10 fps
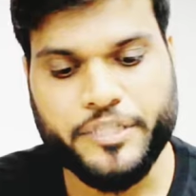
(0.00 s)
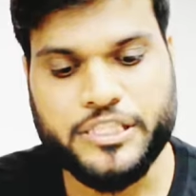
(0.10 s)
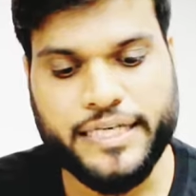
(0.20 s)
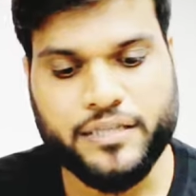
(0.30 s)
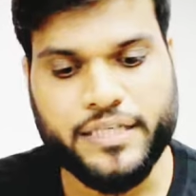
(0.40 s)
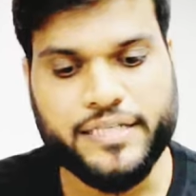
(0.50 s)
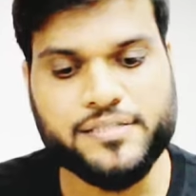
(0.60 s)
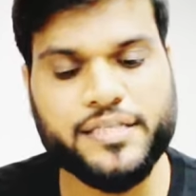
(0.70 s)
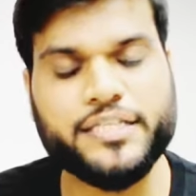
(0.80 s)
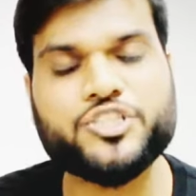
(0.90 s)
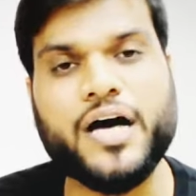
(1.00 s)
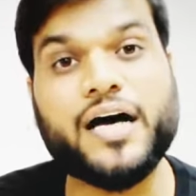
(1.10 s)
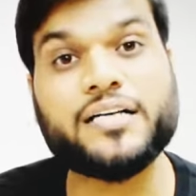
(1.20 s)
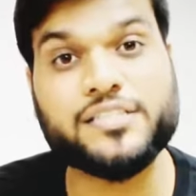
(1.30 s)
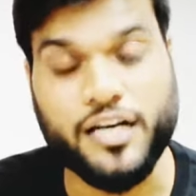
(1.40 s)
पिछले तीन से
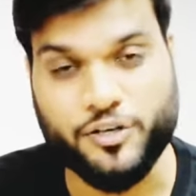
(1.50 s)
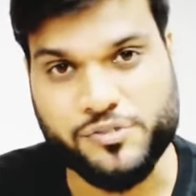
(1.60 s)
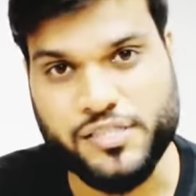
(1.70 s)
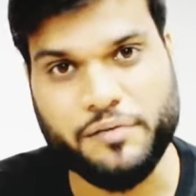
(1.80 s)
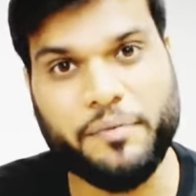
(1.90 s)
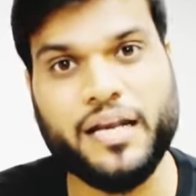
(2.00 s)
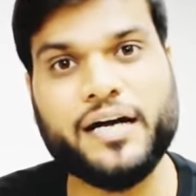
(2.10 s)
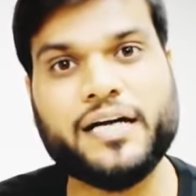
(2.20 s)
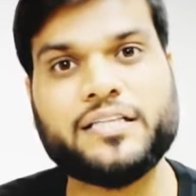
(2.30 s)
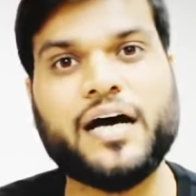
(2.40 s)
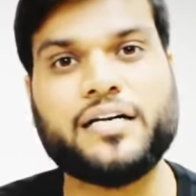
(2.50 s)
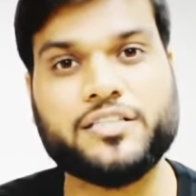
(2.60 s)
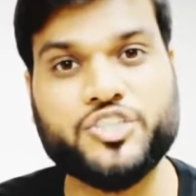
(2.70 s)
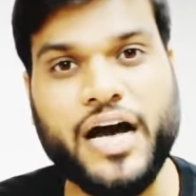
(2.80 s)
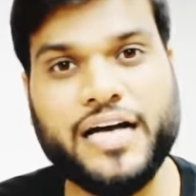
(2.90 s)
चार सालों से मैं
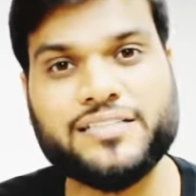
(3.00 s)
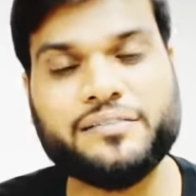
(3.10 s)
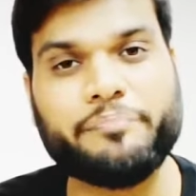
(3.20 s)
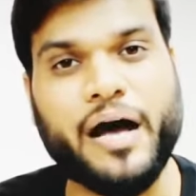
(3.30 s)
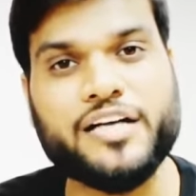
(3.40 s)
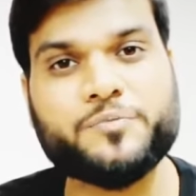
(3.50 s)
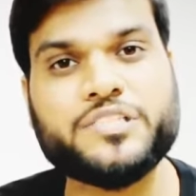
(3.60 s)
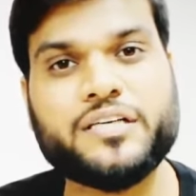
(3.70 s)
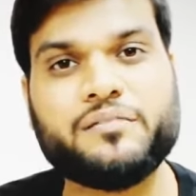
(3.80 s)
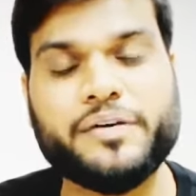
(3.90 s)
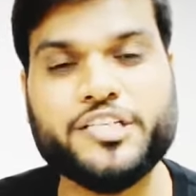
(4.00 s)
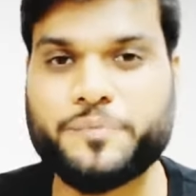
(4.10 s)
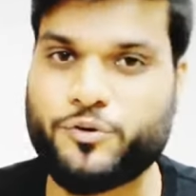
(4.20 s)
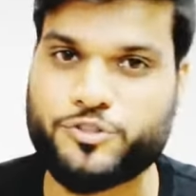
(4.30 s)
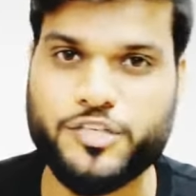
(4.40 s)
लगातार चार से पांच बजे के
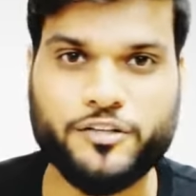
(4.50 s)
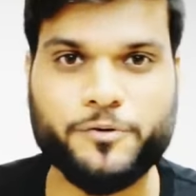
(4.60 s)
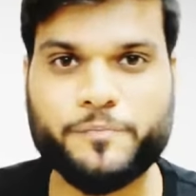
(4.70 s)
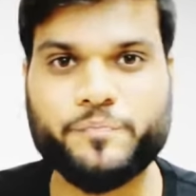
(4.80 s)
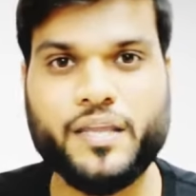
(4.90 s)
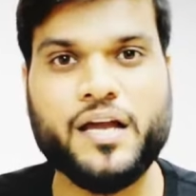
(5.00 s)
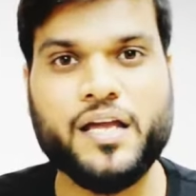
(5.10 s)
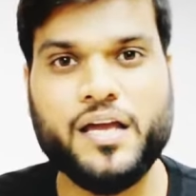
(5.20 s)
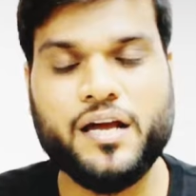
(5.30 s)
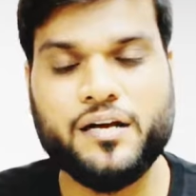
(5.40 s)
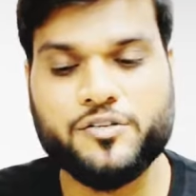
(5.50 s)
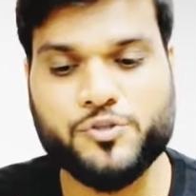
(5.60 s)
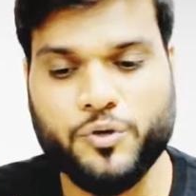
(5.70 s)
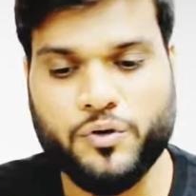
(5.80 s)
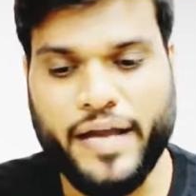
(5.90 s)
बीच में उठ जाता हूं
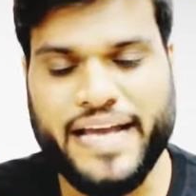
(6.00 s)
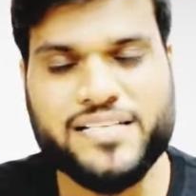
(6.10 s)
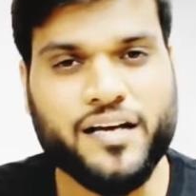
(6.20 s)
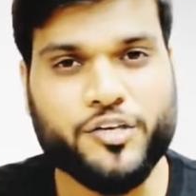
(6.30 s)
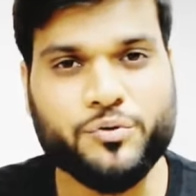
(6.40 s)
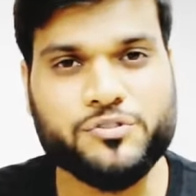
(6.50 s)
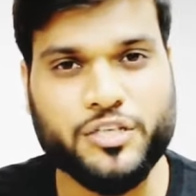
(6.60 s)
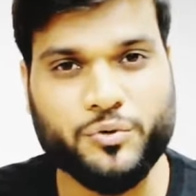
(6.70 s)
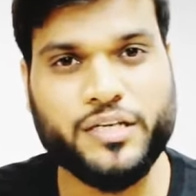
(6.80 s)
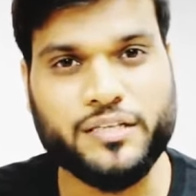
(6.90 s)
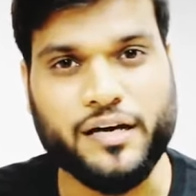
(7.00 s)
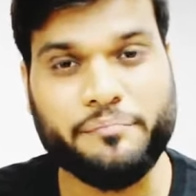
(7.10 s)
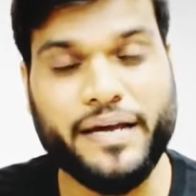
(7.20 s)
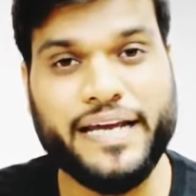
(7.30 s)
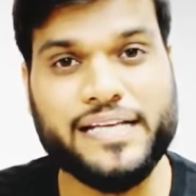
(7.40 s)
सो so, ऐसा क्यों जरूरी था
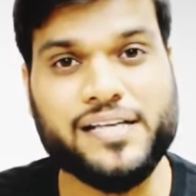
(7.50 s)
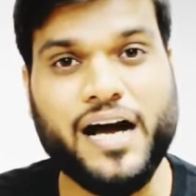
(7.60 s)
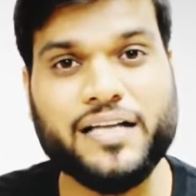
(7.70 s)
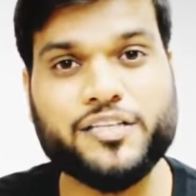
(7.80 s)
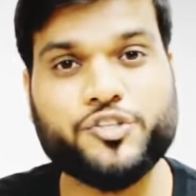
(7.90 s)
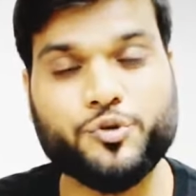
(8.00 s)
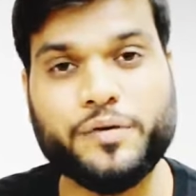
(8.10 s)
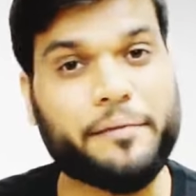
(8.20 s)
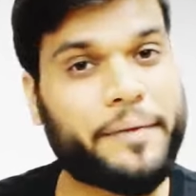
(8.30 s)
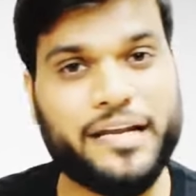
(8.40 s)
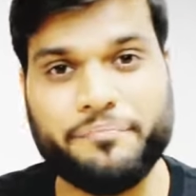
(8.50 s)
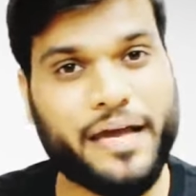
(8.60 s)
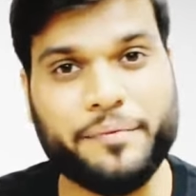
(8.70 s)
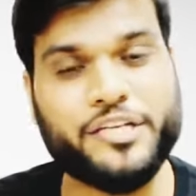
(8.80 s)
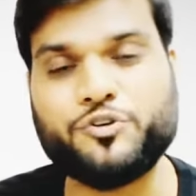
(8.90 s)
मैंने ऐसा आदत क्यों बनाया पहले
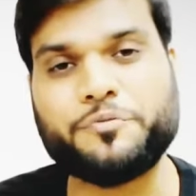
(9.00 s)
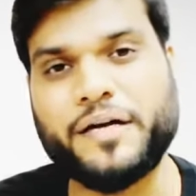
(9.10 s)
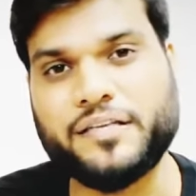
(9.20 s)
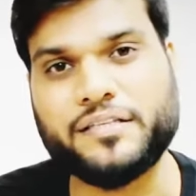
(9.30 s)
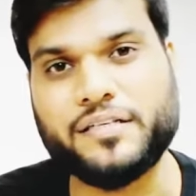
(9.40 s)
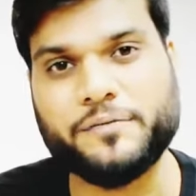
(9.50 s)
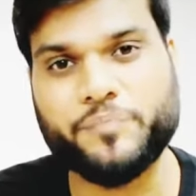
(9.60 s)
मैं भी नहीं उठ पाता था